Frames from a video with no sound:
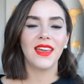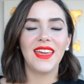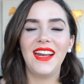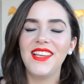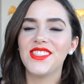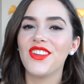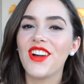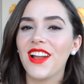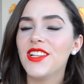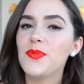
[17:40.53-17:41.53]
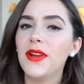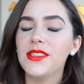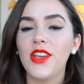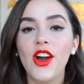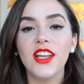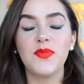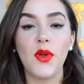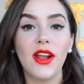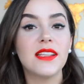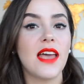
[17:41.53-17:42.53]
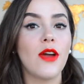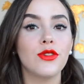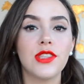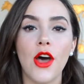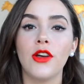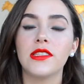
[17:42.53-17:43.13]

Y listo, ¿qué les pareció? Espero que les hayan gustado